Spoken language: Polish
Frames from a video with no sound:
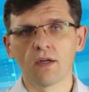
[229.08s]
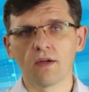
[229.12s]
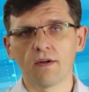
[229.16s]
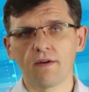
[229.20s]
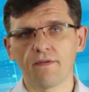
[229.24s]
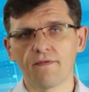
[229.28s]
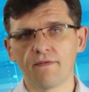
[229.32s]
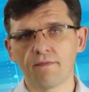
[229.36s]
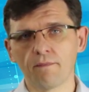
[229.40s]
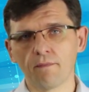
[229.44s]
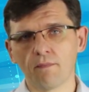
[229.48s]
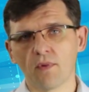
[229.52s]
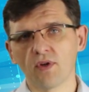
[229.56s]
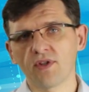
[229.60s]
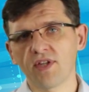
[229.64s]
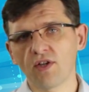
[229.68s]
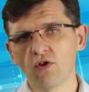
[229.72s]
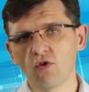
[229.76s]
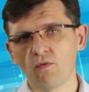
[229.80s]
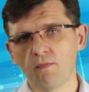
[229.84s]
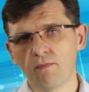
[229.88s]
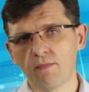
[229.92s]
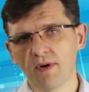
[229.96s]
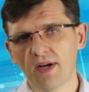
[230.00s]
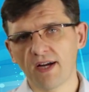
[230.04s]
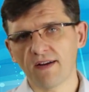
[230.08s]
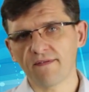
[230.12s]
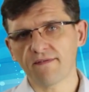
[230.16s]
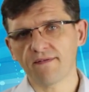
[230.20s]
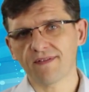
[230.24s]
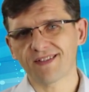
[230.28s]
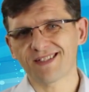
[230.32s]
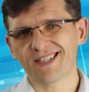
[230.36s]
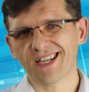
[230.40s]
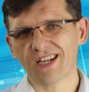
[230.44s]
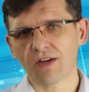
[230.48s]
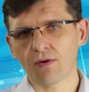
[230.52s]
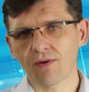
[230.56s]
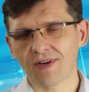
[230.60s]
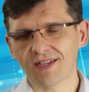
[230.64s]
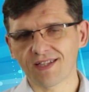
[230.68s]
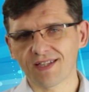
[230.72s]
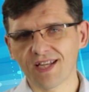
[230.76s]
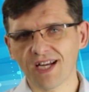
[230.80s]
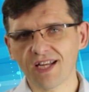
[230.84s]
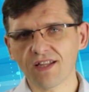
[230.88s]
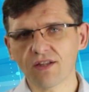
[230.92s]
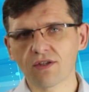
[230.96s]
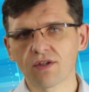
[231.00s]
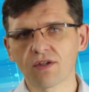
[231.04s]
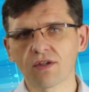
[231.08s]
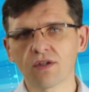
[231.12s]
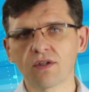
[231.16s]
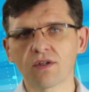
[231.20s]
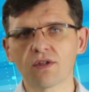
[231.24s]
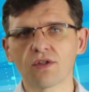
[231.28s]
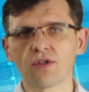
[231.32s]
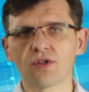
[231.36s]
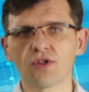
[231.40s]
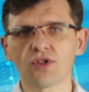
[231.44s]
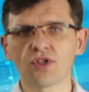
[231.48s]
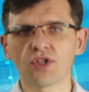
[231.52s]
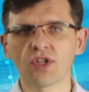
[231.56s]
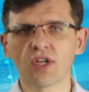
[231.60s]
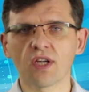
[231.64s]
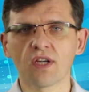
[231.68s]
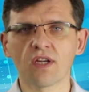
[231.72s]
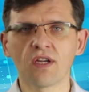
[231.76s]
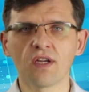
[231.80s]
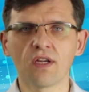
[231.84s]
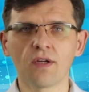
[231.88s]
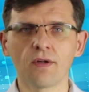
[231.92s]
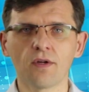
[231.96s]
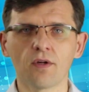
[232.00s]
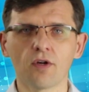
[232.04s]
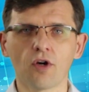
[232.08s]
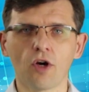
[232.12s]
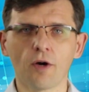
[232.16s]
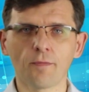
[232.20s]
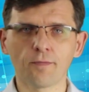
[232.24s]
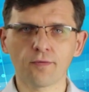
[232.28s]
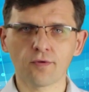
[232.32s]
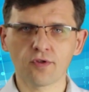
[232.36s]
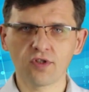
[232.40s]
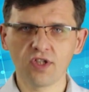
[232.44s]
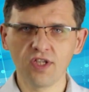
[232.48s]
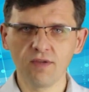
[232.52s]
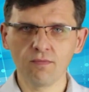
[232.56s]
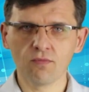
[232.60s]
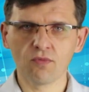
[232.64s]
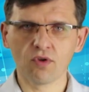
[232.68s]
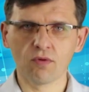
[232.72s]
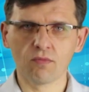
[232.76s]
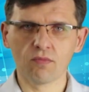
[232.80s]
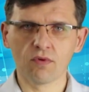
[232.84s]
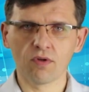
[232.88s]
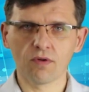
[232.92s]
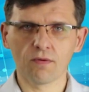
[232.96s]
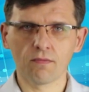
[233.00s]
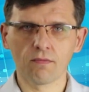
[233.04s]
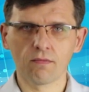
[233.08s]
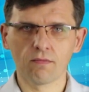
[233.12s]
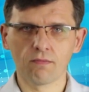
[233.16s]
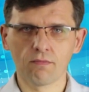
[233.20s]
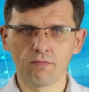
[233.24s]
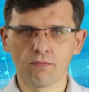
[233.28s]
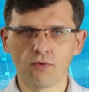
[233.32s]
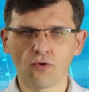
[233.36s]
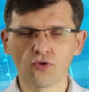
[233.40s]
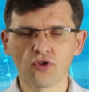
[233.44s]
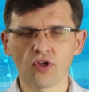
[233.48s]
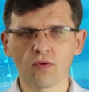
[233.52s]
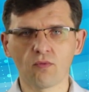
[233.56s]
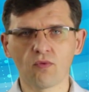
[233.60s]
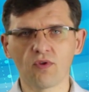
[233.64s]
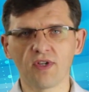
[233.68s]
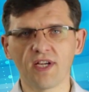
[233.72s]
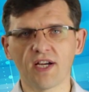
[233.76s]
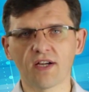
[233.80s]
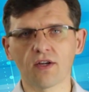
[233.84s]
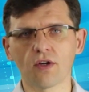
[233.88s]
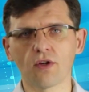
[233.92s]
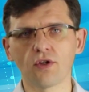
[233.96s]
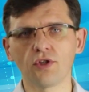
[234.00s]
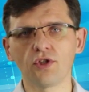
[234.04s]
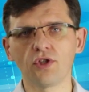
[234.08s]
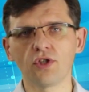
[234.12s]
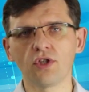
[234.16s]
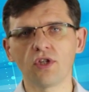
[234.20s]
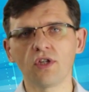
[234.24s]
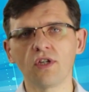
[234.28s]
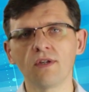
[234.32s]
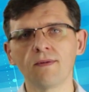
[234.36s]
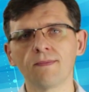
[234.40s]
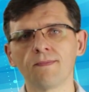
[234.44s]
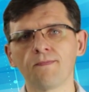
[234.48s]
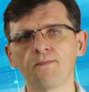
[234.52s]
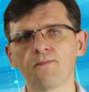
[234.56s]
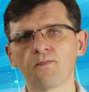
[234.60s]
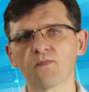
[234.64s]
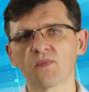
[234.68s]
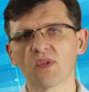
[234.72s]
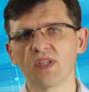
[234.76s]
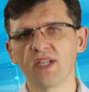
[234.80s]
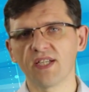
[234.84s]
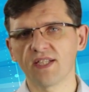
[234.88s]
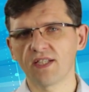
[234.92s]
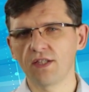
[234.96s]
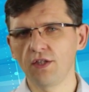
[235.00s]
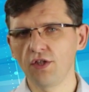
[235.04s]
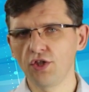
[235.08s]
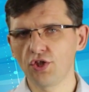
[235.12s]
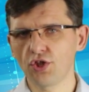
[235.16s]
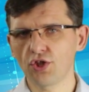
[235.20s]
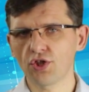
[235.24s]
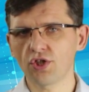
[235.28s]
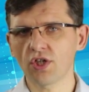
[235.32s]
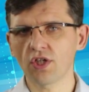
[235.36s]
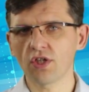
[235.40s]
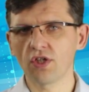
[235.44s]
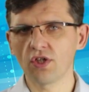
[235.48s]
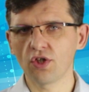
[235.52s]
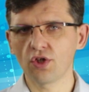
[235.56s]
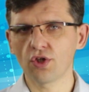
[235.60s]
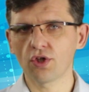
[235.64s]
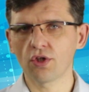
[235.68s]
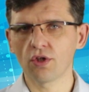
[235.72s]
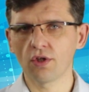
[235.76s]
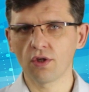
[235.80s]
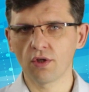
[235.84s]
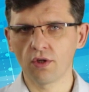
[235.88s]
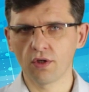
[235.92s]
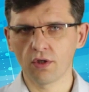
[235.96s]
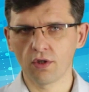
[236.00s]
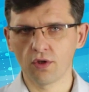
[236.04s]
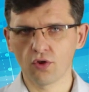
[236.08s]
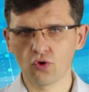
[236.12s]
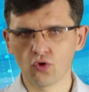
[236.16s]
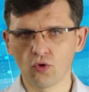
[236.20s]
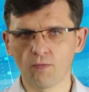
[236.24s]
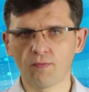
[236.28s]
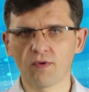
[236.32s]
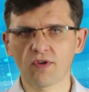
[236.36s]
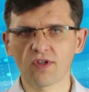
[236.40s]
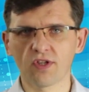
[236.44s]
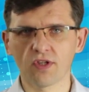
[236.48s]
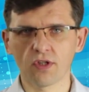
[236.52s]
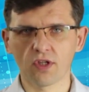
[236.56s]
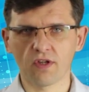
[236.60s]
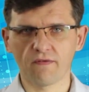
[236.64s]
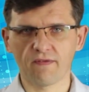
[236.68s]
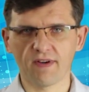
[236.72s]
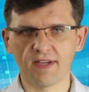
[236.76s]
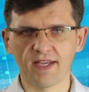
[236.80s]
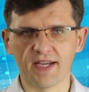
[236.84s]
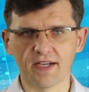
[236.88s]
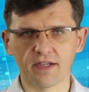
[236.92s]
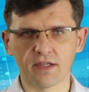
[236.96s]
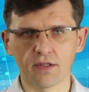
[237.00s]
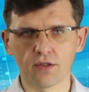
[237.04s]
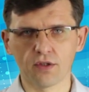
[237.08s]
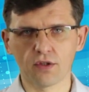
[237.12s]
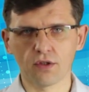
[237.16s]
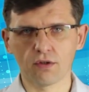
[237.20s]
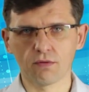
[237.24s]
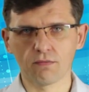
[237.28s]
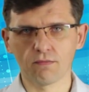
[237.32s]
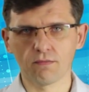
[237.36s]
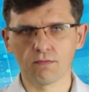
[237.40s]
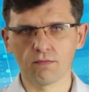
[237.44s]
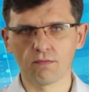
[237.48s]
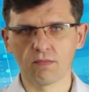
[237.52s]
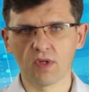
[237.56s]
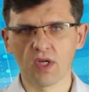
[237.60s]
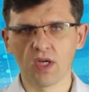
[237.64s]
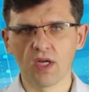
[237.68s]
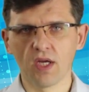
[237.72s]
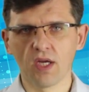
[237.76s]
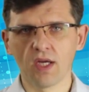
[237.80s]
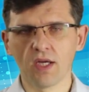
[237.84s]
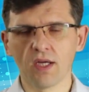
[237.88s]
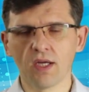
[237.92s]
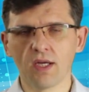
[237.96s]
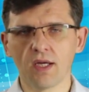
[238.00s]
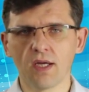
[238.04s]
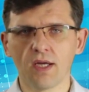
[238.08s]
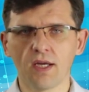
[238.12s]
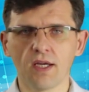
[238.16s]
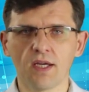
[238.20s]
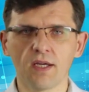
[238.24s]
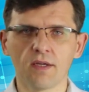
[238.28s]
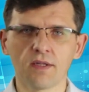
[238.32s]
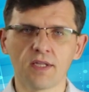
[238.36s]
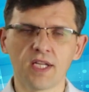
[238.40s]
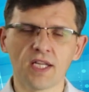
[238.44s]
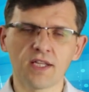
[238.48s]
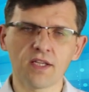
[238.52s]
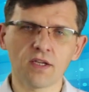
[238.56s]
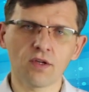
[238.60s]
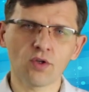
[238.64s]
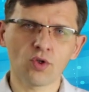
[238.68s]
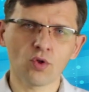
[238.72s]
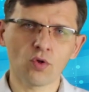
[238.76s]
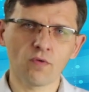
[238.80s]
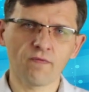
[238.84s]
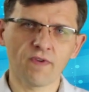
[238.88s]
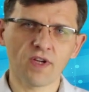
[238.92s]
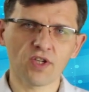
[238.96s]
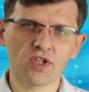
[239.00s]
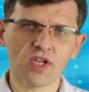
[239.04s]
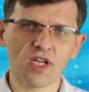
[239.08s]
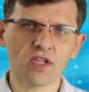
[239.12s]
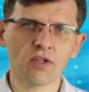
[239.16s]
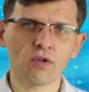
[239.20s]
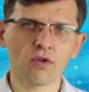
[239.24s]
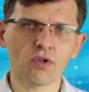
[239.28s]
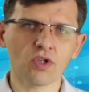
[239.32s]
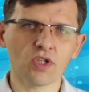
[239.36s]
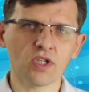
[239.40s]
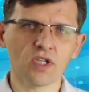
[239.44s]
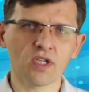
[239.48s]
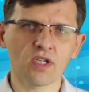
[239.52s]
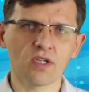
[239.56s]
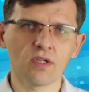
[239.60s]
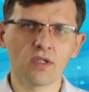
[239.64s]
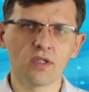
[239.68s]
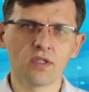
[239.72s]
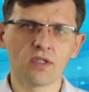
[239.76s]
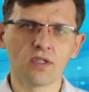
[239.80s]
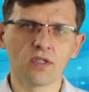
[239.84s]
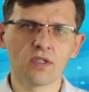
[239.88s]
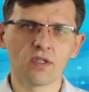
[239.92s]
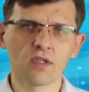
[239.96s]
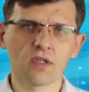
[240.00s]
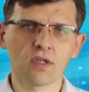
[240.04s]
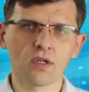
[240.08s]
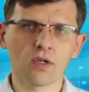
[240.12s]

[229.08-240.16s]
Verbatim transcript: W modelu PAW zakładano, że optimum poziomu jakości jest niższe niż stuprocentowa jakość. E, dlatego, że uważano, że e,